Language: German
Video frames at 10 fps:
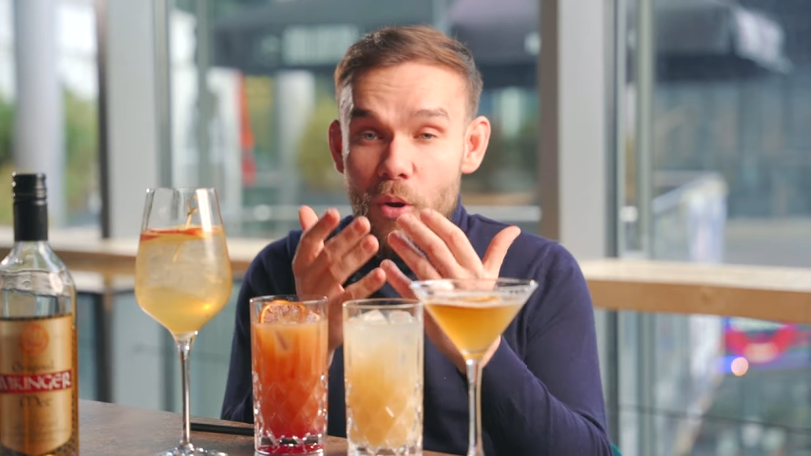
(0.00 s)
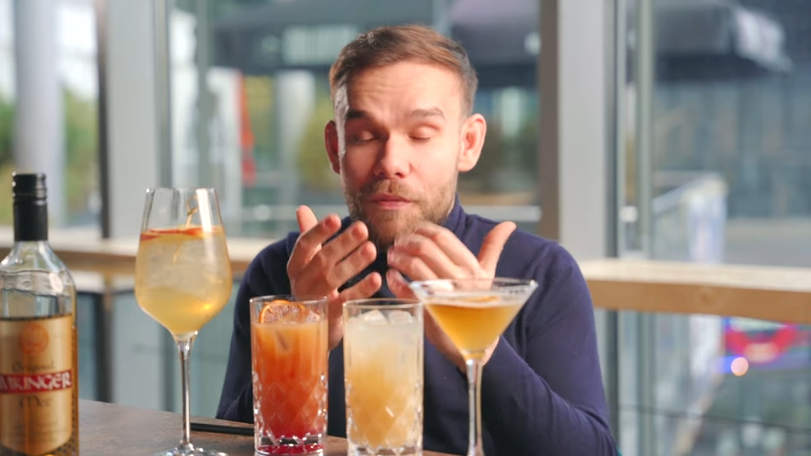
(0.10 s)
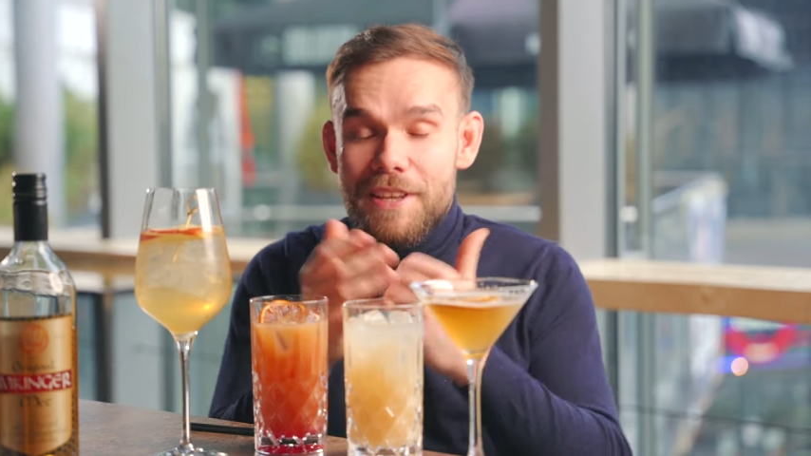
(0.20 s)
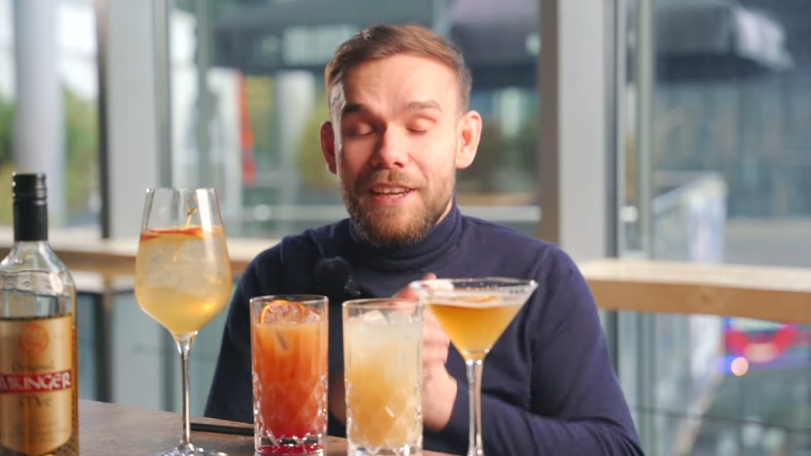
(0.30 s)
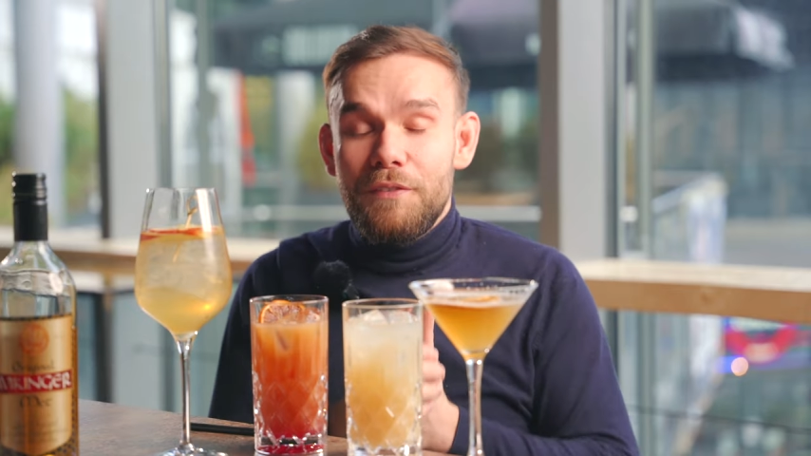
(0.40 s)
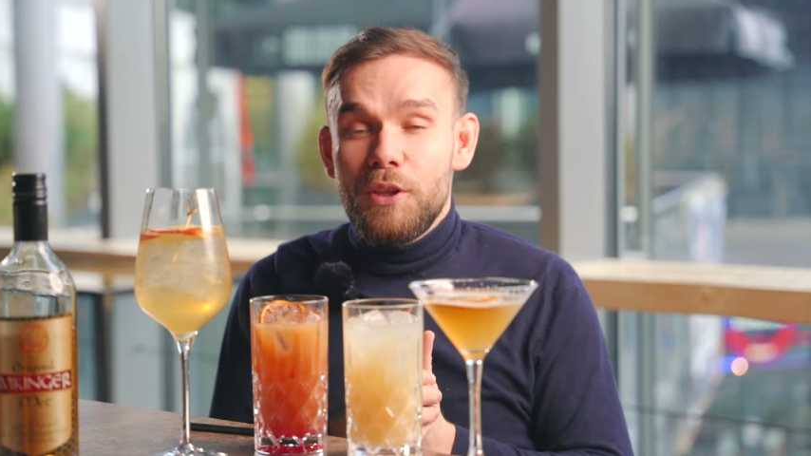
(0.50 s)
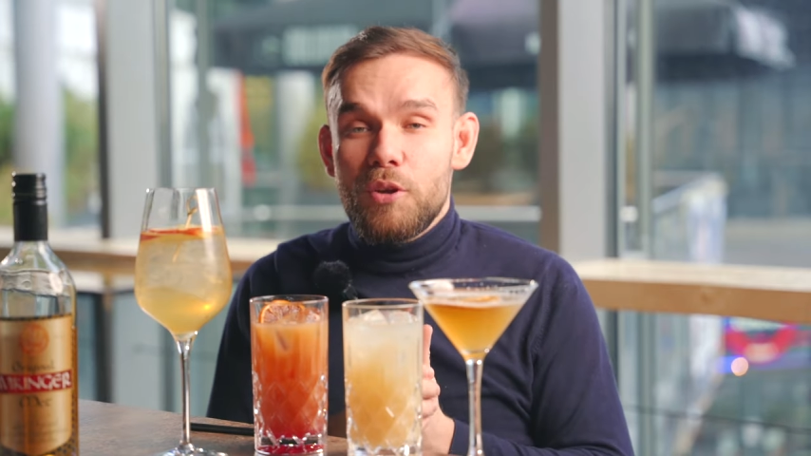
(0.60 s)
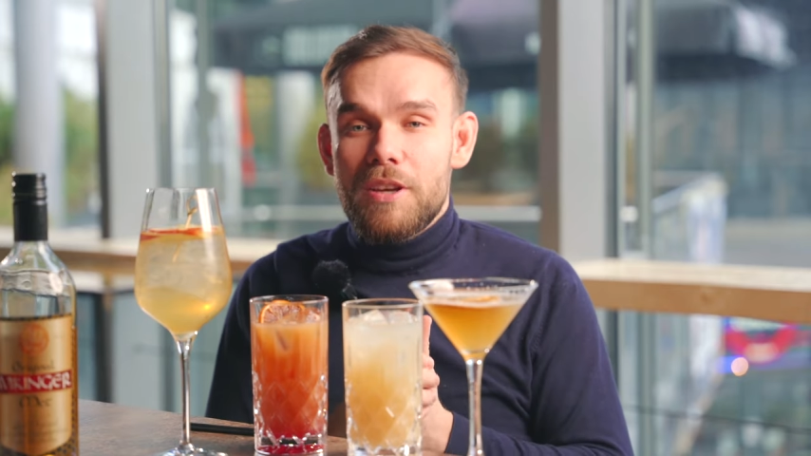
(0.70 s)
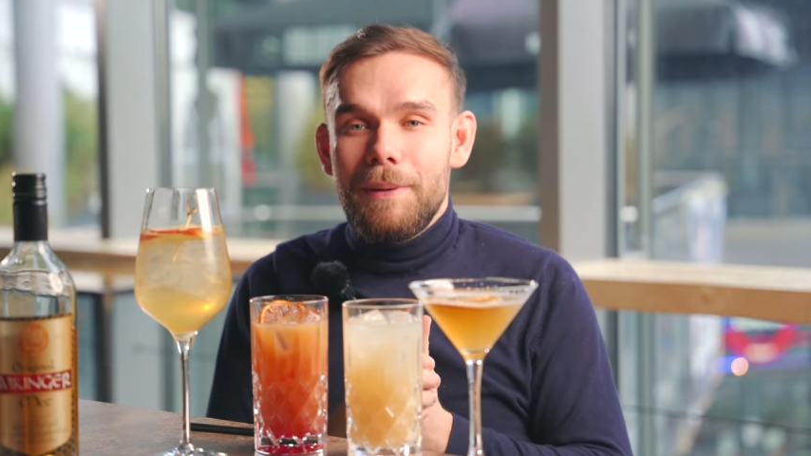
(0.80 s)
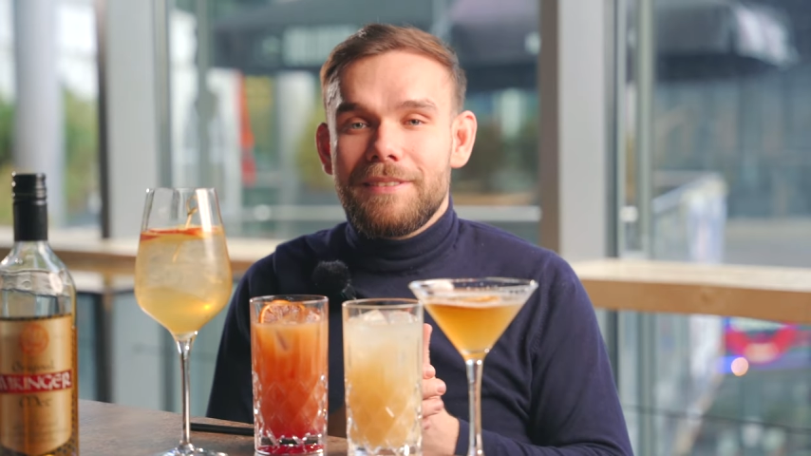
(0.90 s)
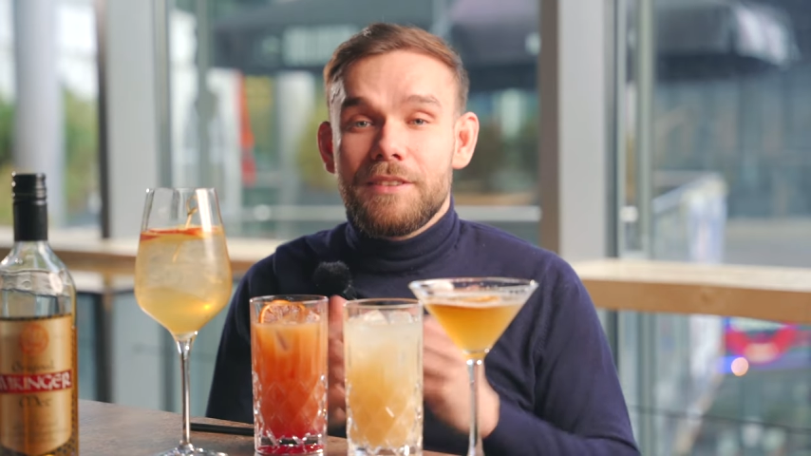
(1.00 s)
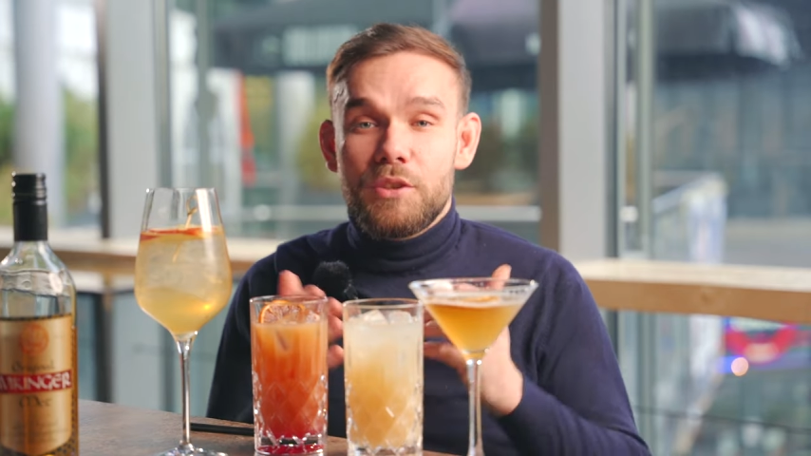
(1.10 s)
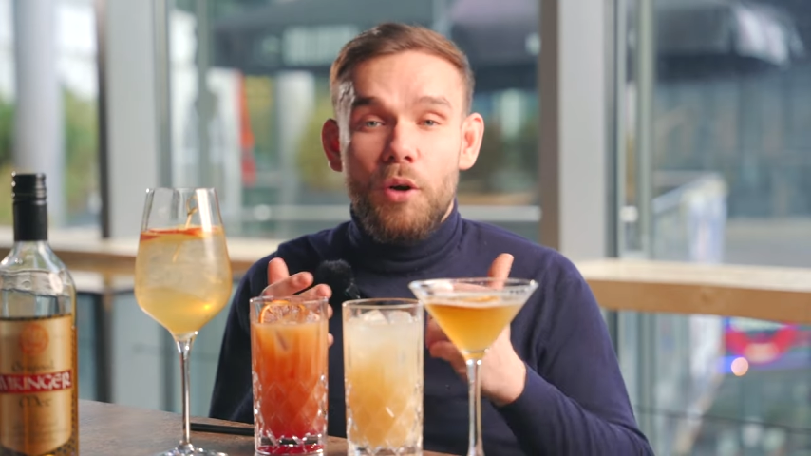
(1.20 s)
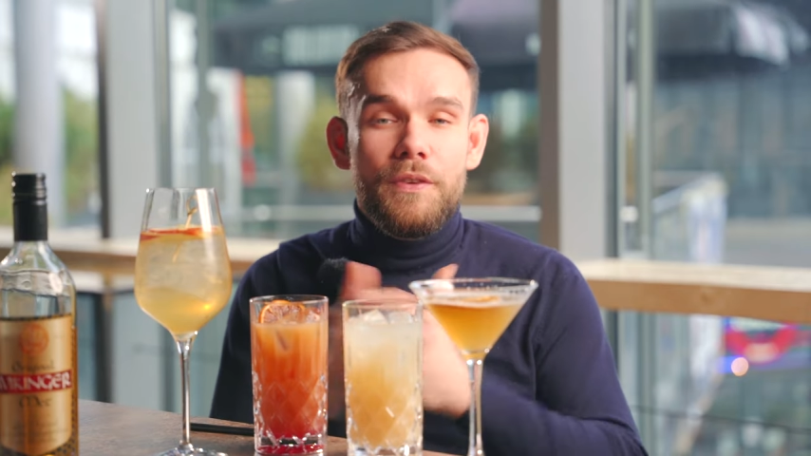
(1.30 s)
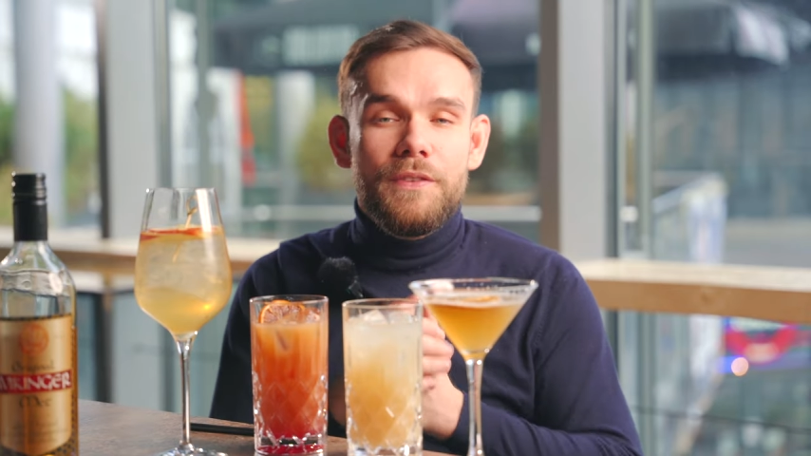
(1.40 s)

Und welcher gefällt euch am besten? Ich hoffe,